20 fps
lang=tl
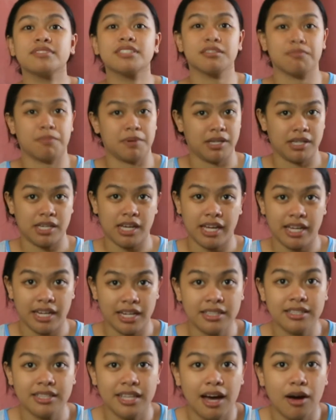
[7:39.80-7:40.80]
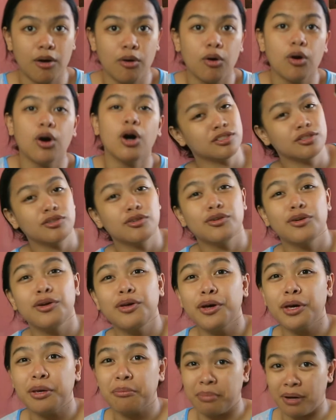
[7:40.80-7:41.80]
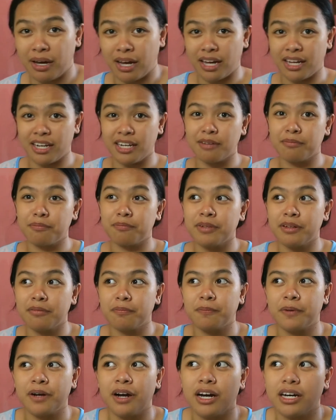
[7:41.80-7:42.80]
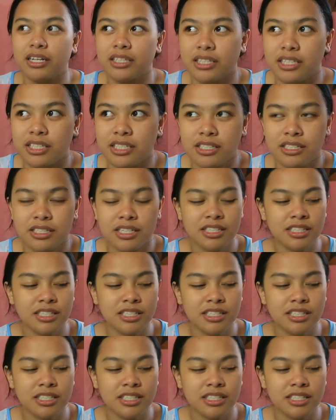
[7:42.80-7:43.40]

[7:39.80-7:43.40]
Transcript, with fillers: sa pagkain ng tao. Siguro yung iba na, na practice.